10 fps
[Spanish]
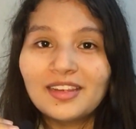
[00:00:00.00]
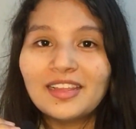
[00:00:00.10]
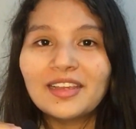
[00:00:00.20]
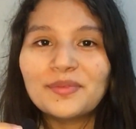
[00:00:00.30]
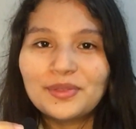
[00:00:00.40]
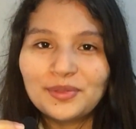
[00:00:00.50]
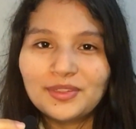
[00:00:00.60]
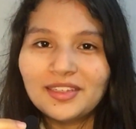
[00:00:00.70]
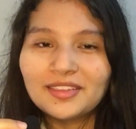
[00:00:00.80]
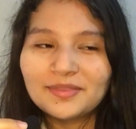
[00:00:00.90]
Le dije
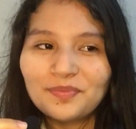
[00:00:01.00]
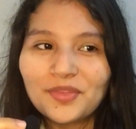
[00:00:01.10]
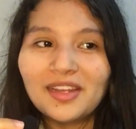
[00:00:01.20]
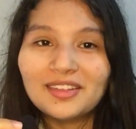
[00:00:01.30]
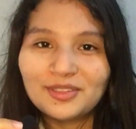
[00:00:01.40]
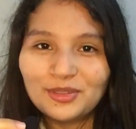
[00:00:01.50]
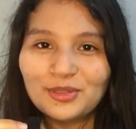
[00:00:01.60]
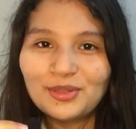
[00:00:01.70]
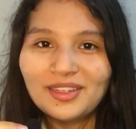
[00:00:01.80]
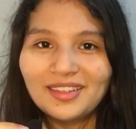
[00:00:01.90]
buenos días a las
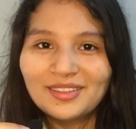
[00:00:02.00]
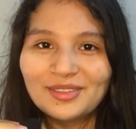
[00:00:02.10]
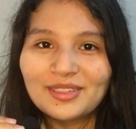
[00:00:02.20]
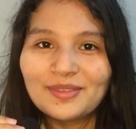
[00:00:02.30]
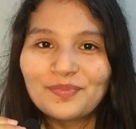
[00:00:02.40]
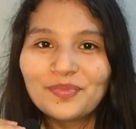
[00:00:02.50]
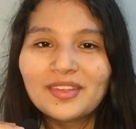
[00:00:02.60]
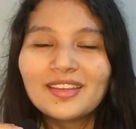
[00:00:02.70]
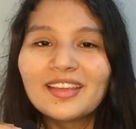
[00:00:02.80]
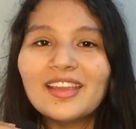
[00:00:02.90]
8 de la noche.
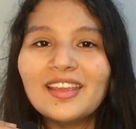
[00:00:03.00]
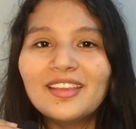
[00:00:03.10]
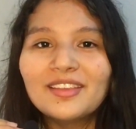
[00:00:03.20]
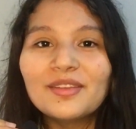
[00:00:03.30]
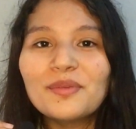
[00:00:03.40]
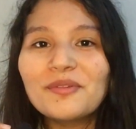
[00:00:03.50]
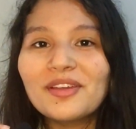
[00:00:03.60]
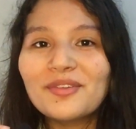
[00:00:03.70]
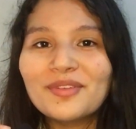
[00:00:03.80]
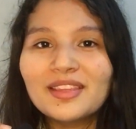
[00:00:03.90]
Y no me
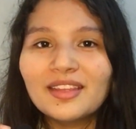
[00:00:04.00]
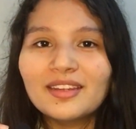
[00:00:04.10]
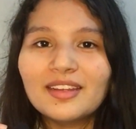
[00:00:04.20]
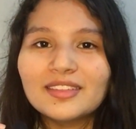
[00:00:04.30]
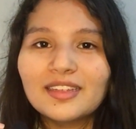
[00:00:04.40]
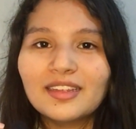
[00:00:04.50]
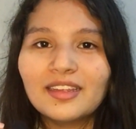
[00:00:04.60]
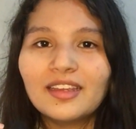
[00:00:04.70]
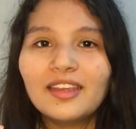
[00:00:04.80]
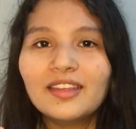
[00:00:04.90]
había dado cuenta hasta
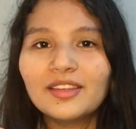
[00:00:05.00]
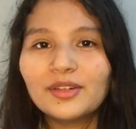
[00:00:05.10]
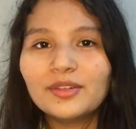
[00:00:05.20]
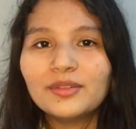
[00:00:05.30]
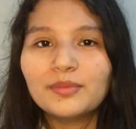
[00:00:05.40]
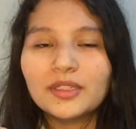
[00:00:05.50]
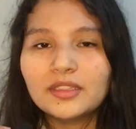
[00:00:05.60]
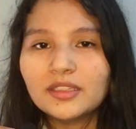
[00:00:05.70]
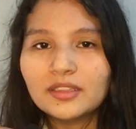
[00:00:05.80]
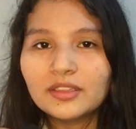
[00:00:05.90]
que entro, me
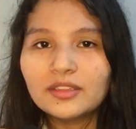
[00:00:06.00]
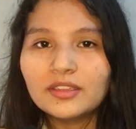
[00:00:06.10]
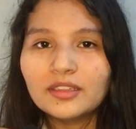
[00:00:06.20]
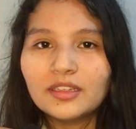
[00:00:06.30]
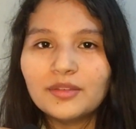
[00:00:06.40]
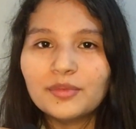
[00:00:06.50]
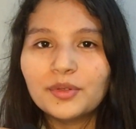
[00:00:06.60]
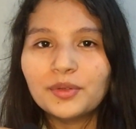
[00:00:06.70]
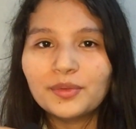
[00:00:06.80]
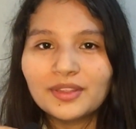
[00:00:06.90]
siento y me
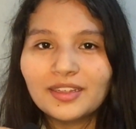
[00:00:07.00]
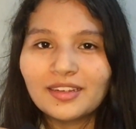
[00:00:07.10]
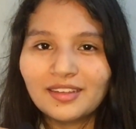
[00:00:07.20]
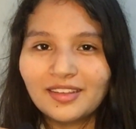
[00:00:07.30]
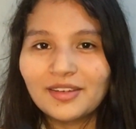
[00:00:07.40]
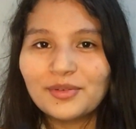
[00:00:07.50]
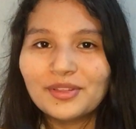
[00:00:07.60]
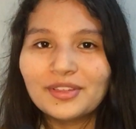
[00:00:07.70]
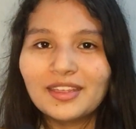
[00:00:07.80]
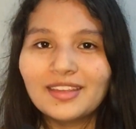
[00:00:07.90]
doy cuenta que le dije
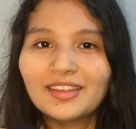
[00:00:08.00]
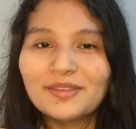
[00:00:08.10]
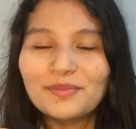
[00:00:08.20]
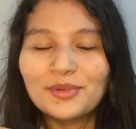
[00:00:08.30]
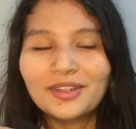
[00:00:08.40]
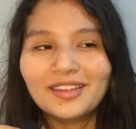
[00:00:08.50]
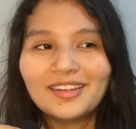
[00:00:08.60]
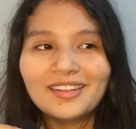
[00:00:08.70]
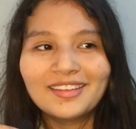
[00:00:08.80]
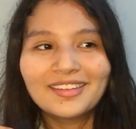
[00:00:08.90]
buenos días. Dije, ¿por
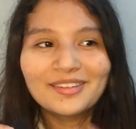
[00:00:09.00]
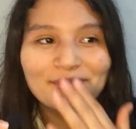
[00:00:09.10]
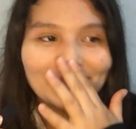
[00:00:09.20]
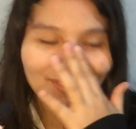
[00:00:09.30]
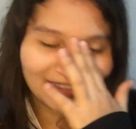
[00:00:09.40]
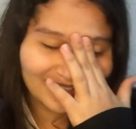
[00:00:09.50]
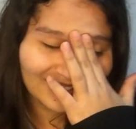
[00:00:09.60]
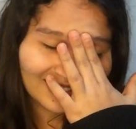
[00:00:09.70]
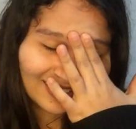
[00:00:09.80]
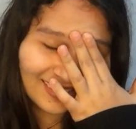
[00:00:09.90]
qué le dije buenos
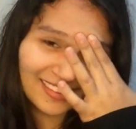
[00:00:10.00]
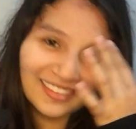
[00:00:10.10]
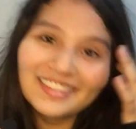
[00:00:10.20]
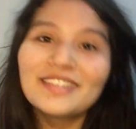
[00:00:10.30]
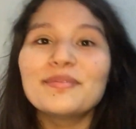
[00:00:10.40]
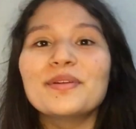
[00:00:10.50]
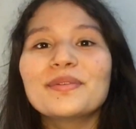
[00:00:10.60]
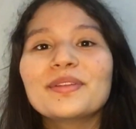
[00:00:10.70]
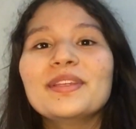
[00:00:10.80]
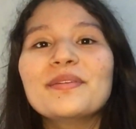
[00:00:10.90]
días? Pero
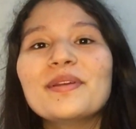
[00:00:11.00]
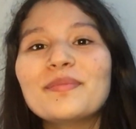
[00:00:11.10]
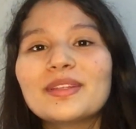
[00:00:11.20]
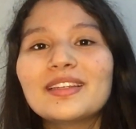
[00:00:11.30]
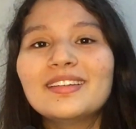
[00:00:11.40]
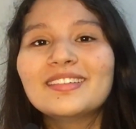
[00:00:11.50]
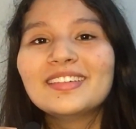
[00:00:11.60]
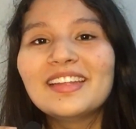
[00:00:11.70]
bueno, ya había pasado.